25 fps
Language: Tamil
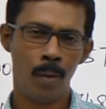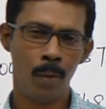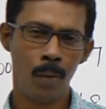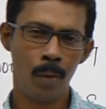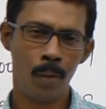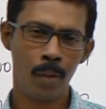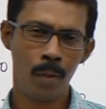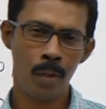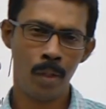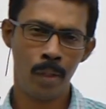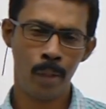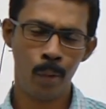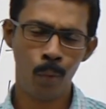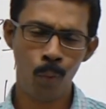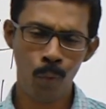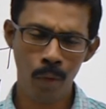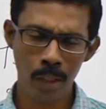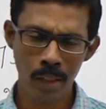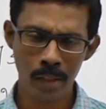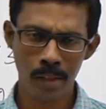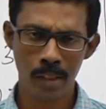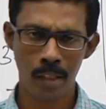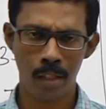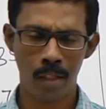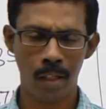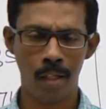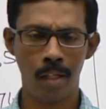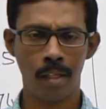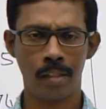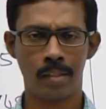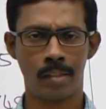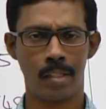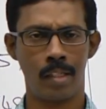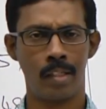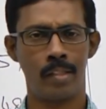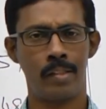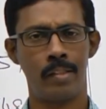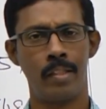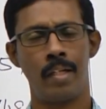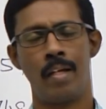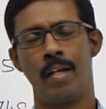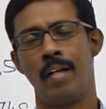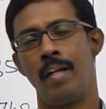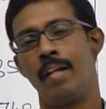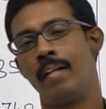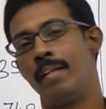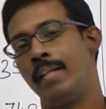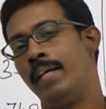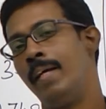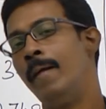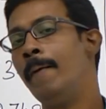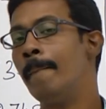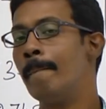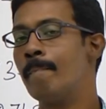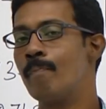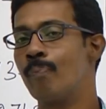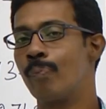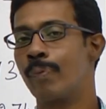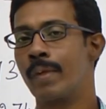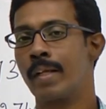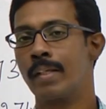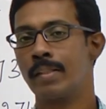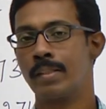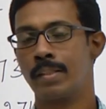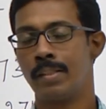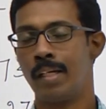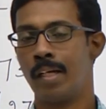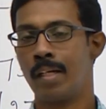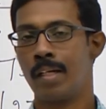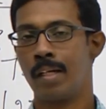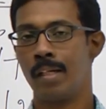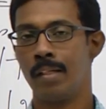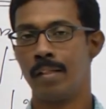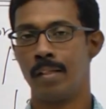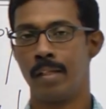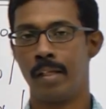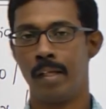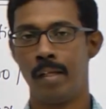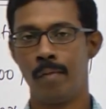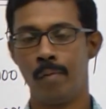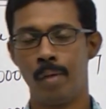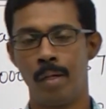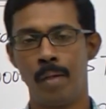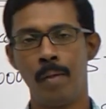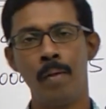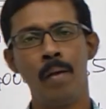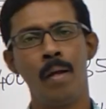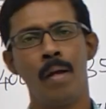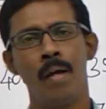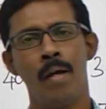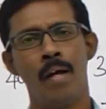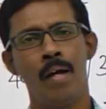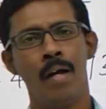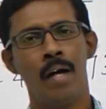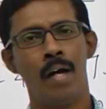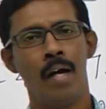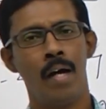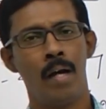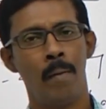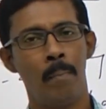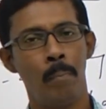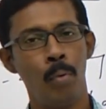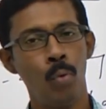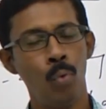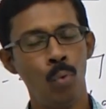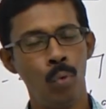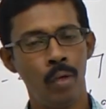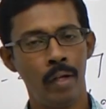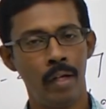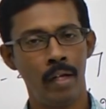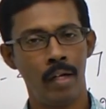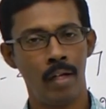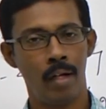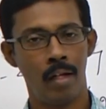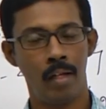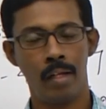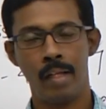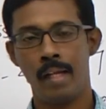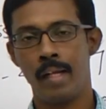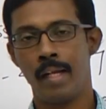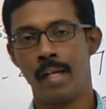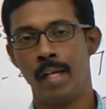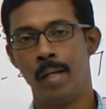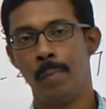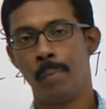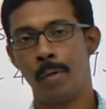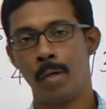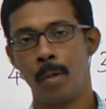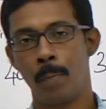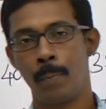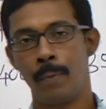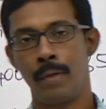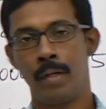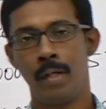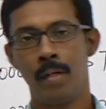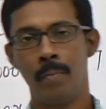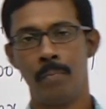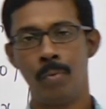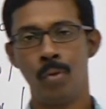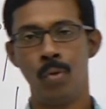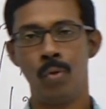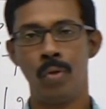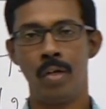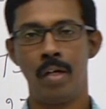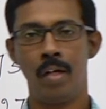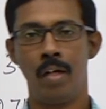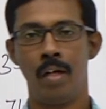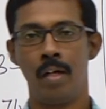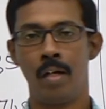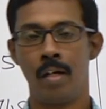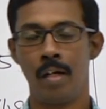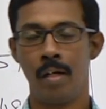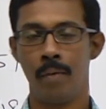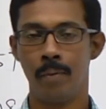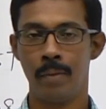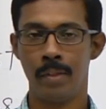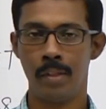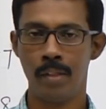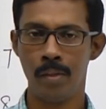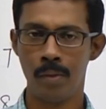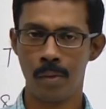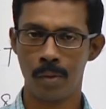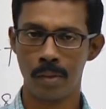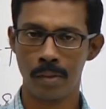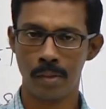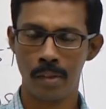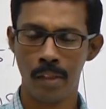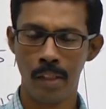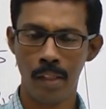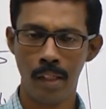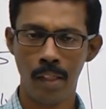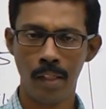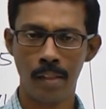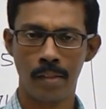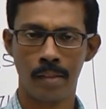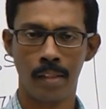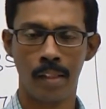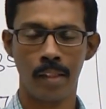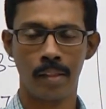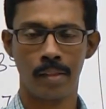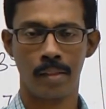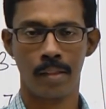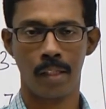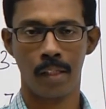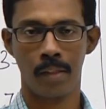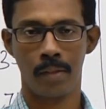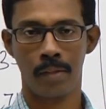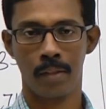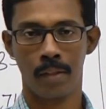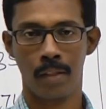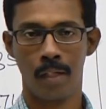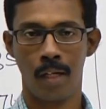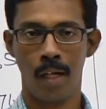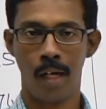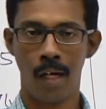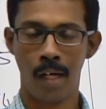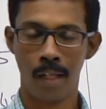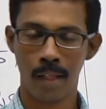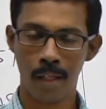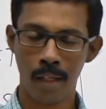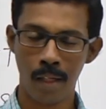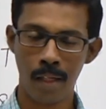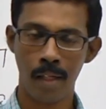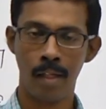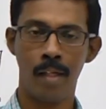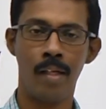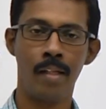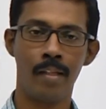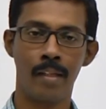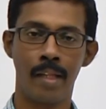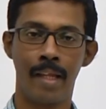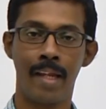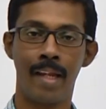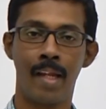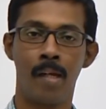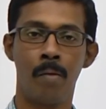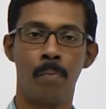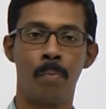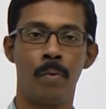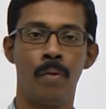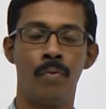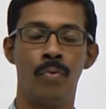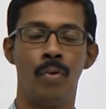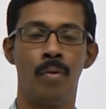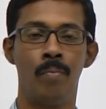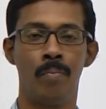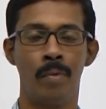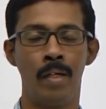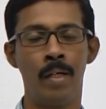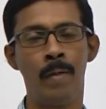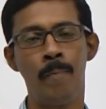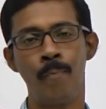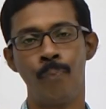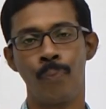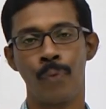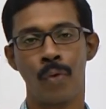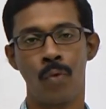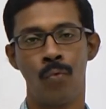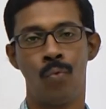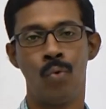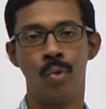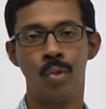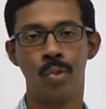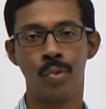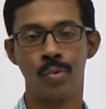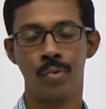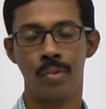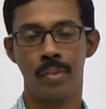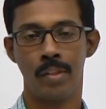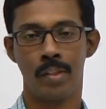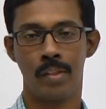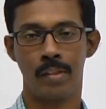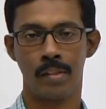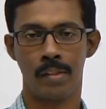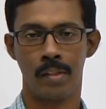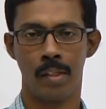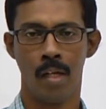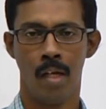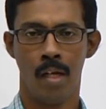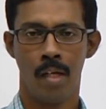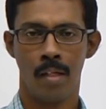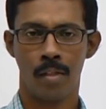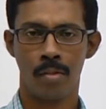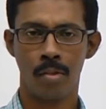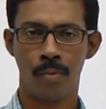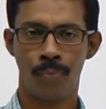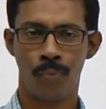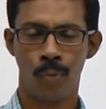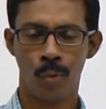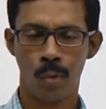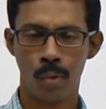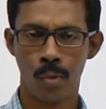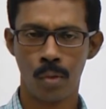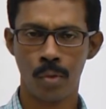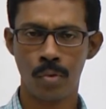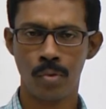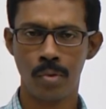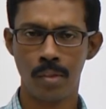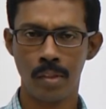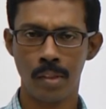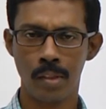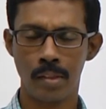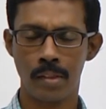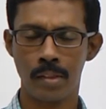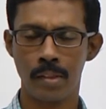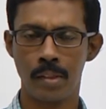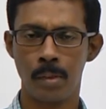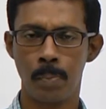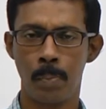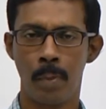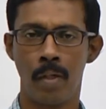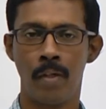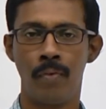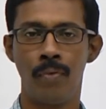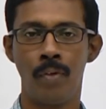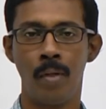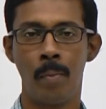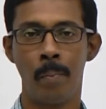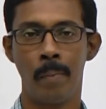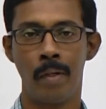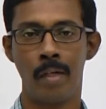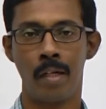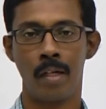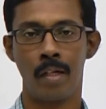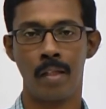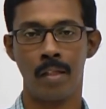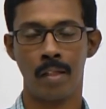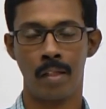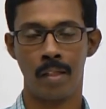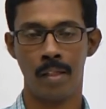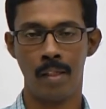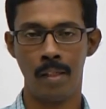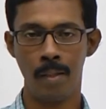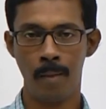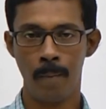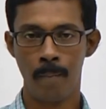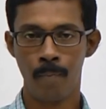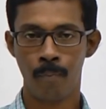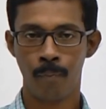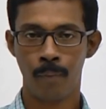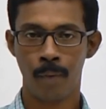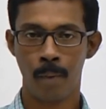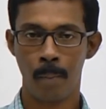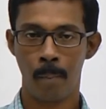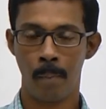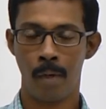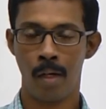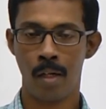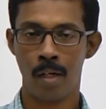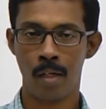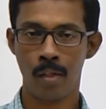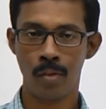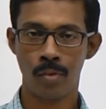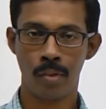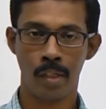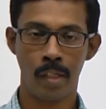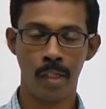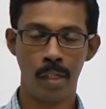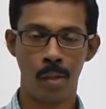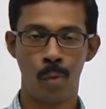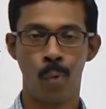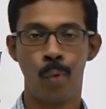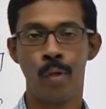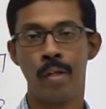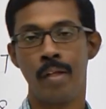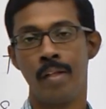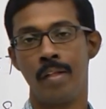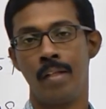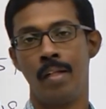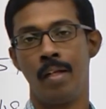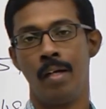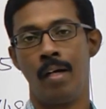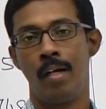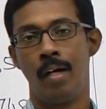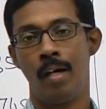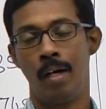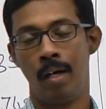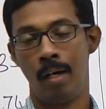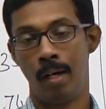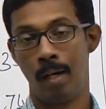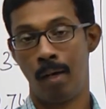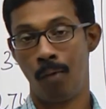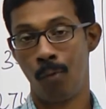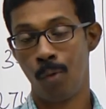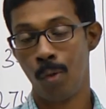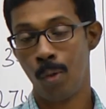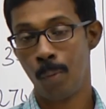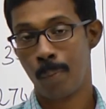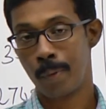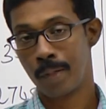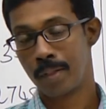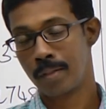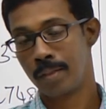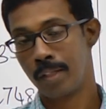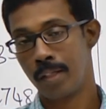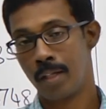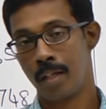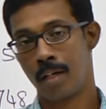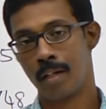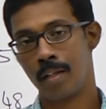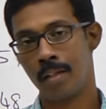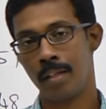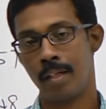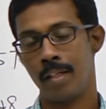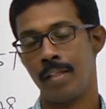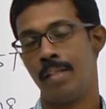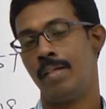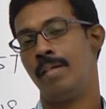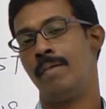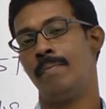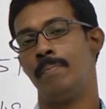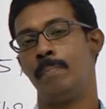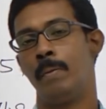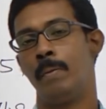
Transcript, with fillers: ஒரு யூனிசெல்லுலார் ஸ்ட்ரக்சர்லேருந்தே ஸ்டார்ட் ஆகுது ஈவன் ப்ளூ கிரீன் ஆல்கே கேள்விப்பட்டிருப்பீங்க ப்ளூ கிரீன் ஆல்கே வந்து ஒரு சிங்கிள் செல் ஸ்ட்ரக்சர் அதால் தே கேன் பர்ஃபார்ம் த சிந்தசிஸ் ஸோ சிந்தசிஸ் பர்ஃபார்ம் பண்ணுறதுக்கு மரம் செடி கொடி அவ்வளோ பெருசாக இருந்தால் தான்